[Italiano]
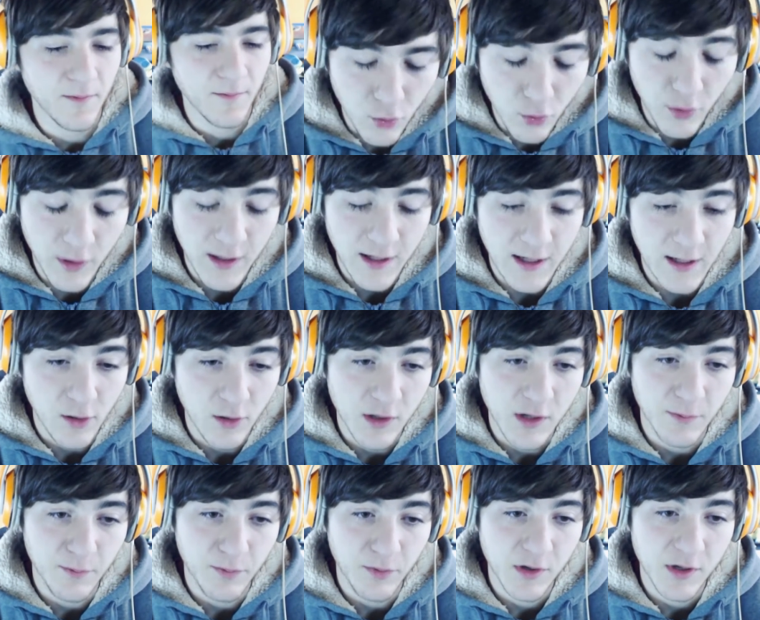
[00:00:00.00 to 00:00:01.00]
L'unica
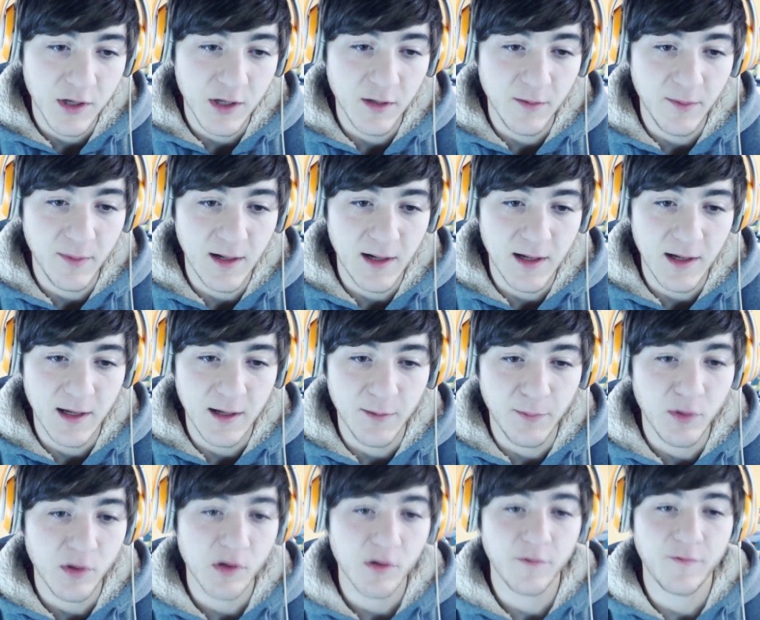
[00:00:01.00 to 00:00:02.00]
cosa possibile che
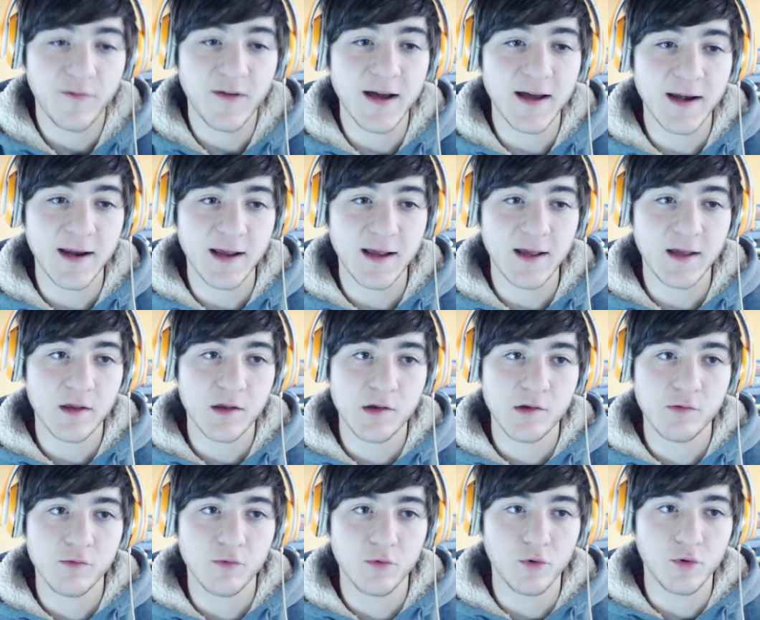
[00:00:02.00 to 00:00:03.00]
posso fare
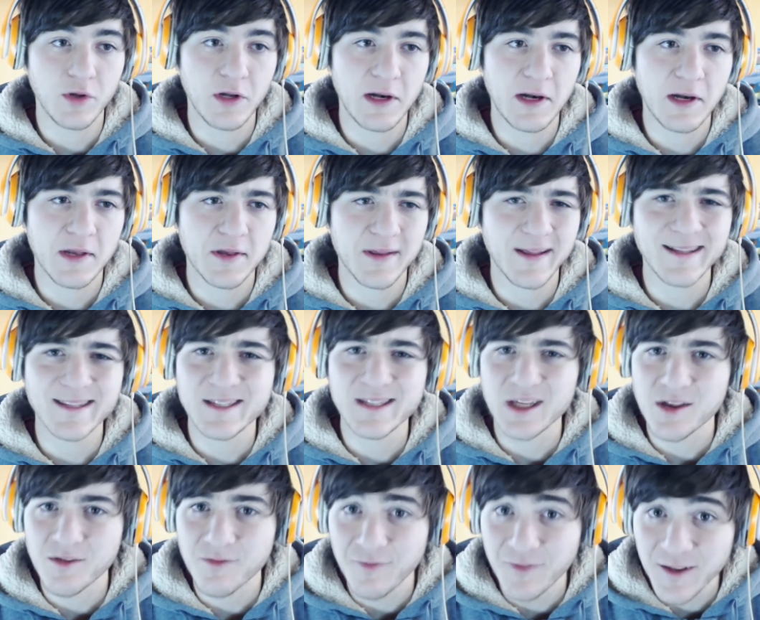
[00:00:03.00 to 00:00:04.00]
sono delle
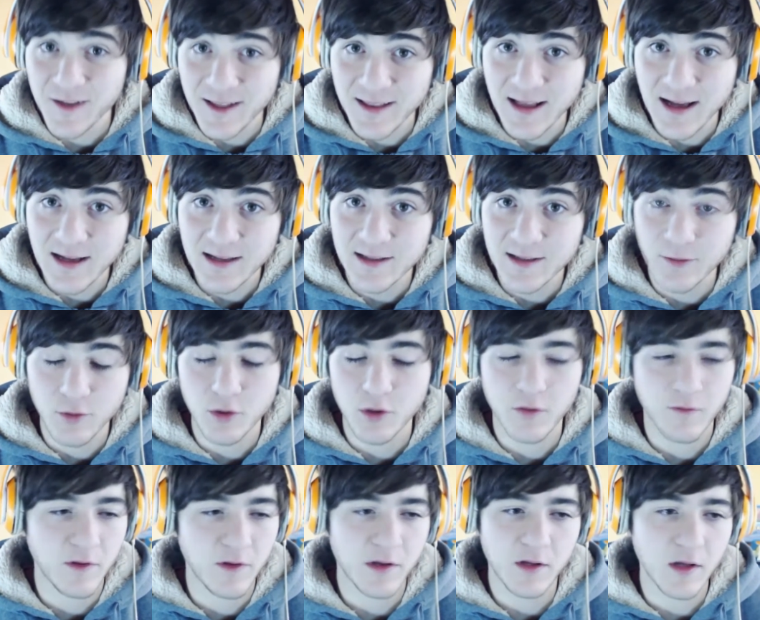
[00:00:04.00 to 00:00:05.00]
stanze sfida, da quello
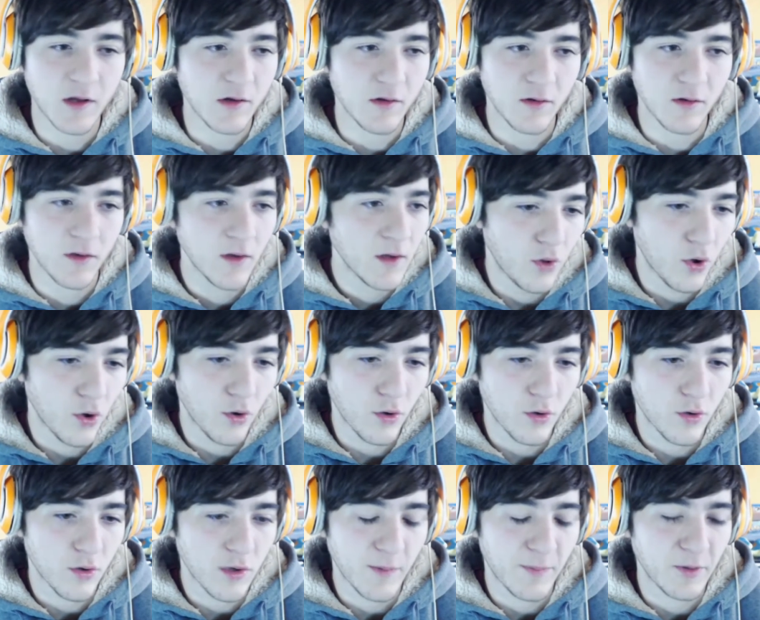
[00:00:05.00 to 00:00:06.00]
che ho visto adesso non
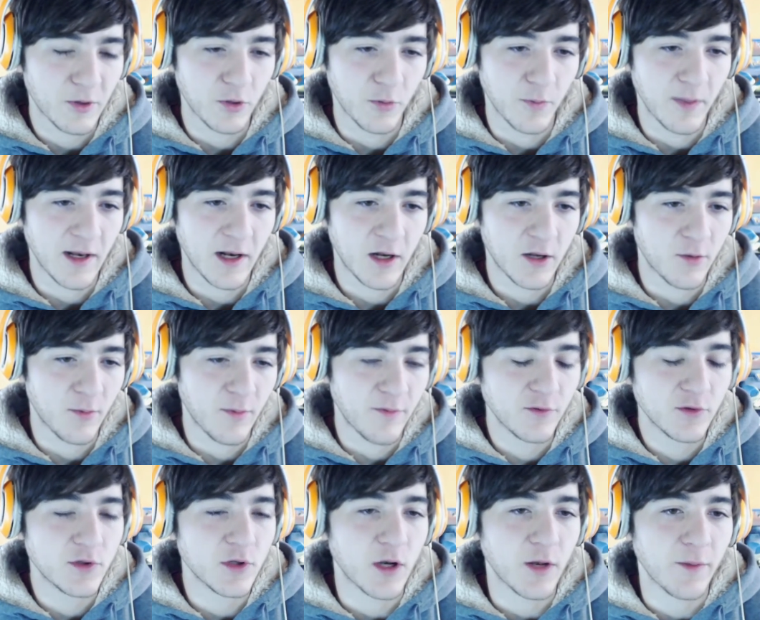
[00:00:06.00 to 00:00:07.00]
ho capito bene come
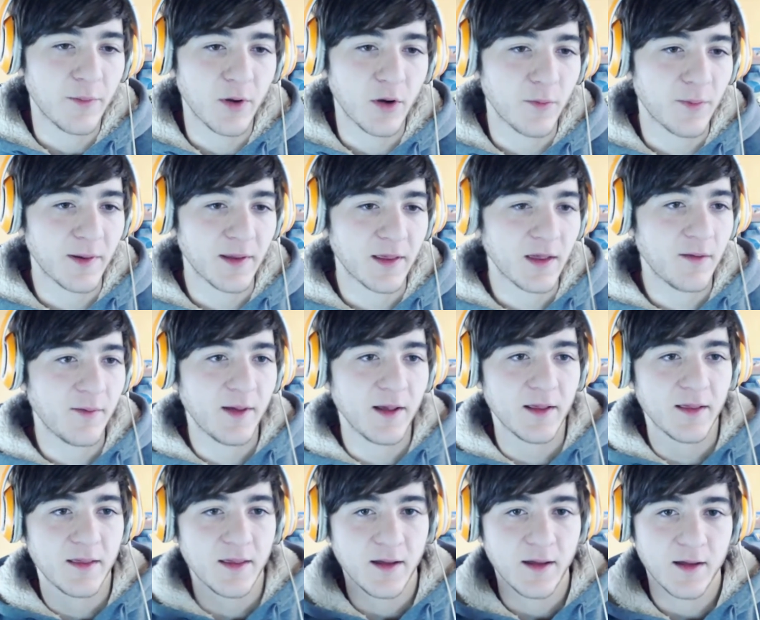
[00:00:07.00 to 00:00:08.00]
funziona, però
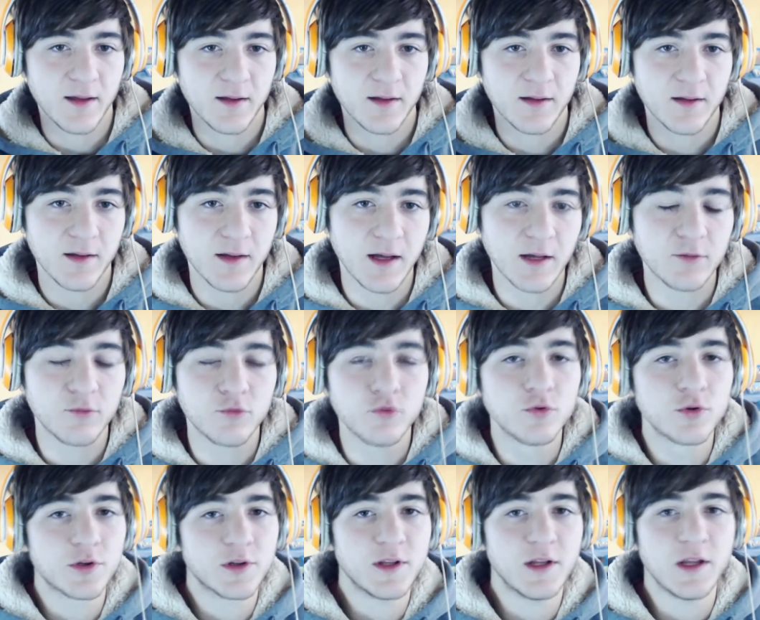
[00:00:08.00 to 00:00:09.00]
praticamente eh, a
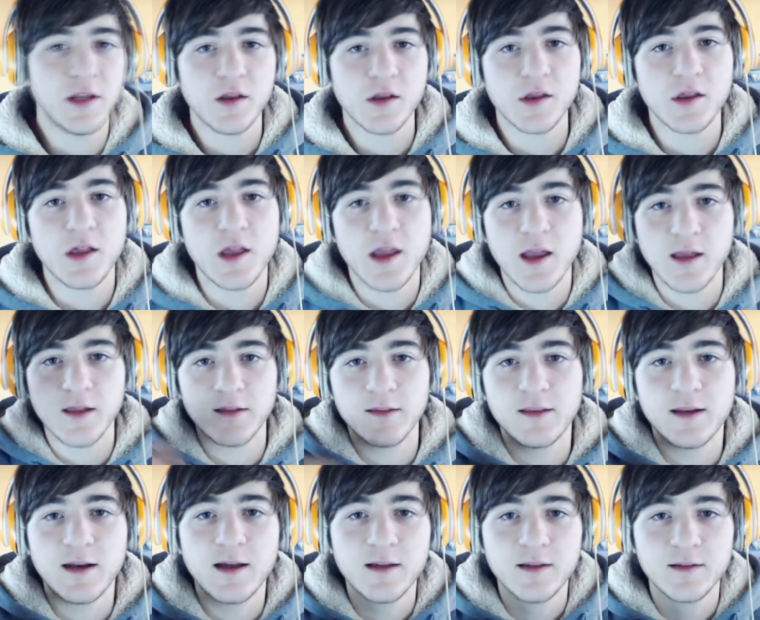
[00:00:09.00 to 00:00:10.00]
turni si
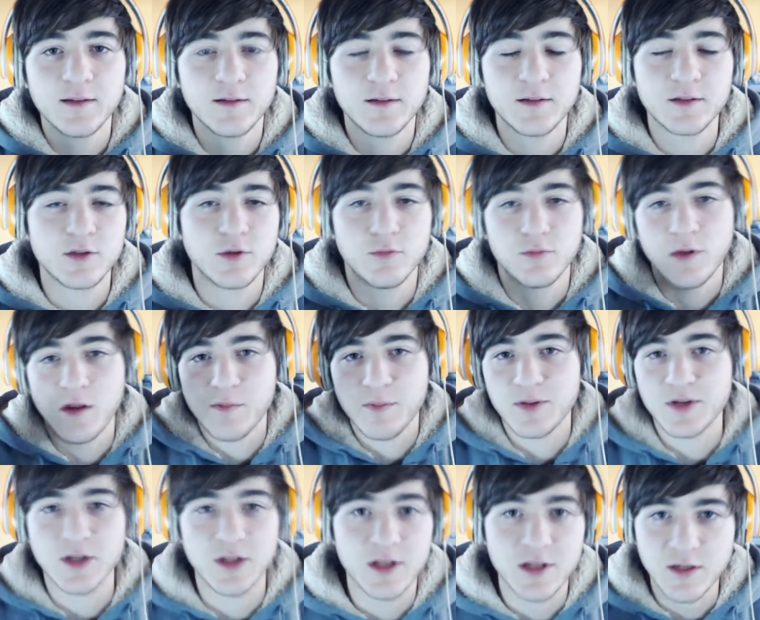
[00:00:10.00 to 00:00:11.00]
entra, eh, c'è una
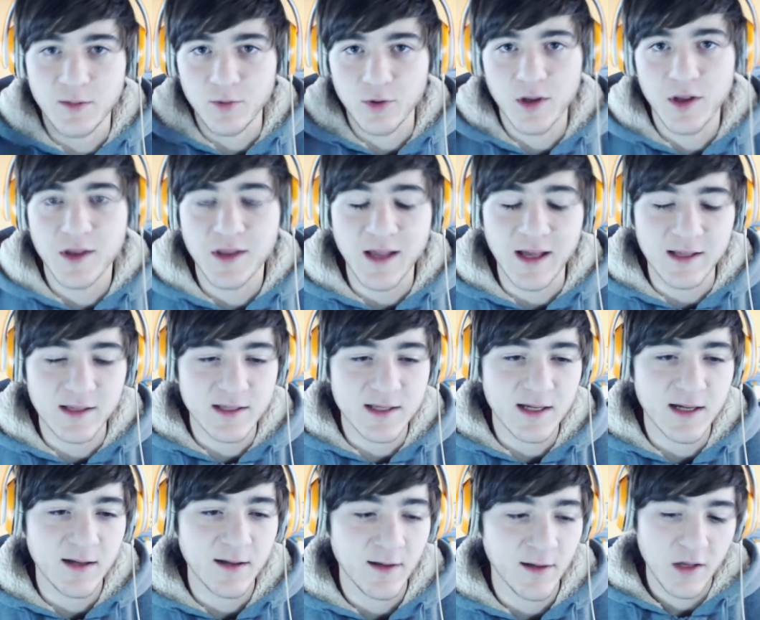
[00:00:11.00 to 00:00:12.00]
specie diciamo di
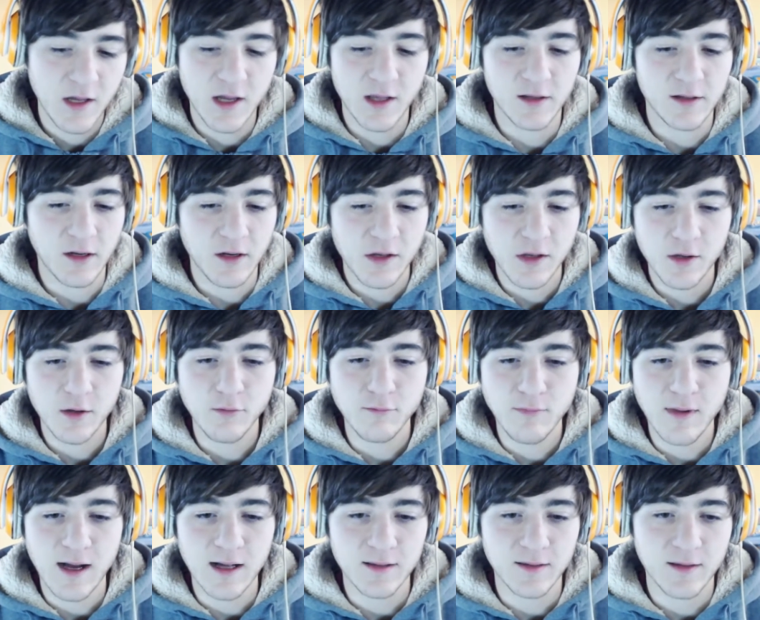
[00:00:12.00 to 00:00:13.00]
stanza, si entra, si
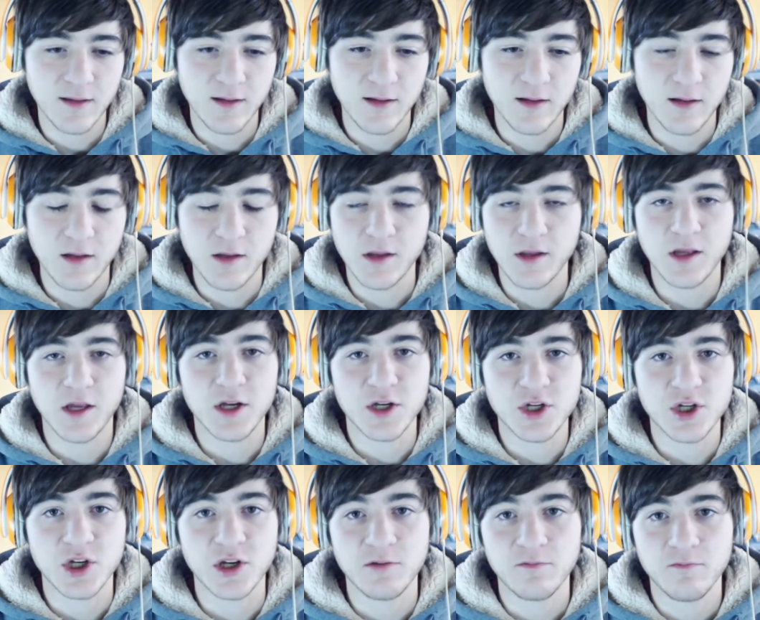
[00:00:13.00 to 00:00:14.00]
combatte e si
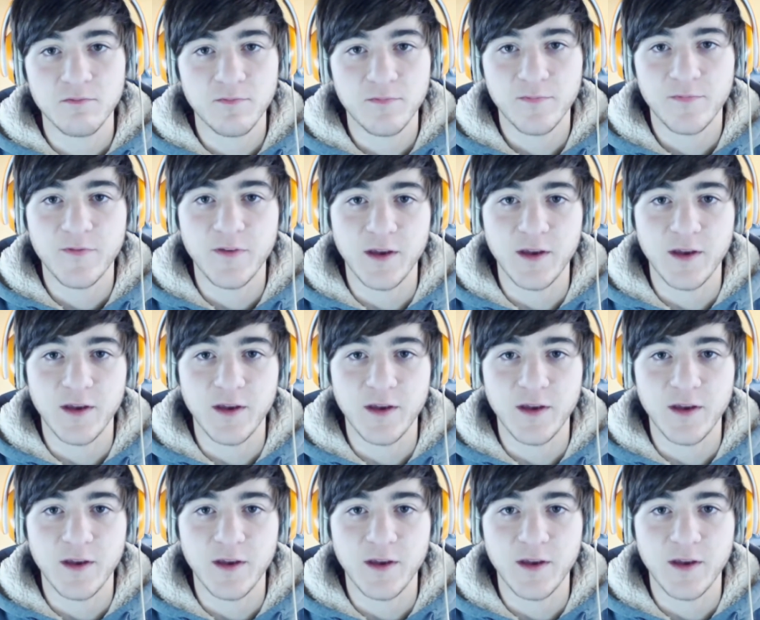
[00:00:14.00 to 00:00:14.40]
esce.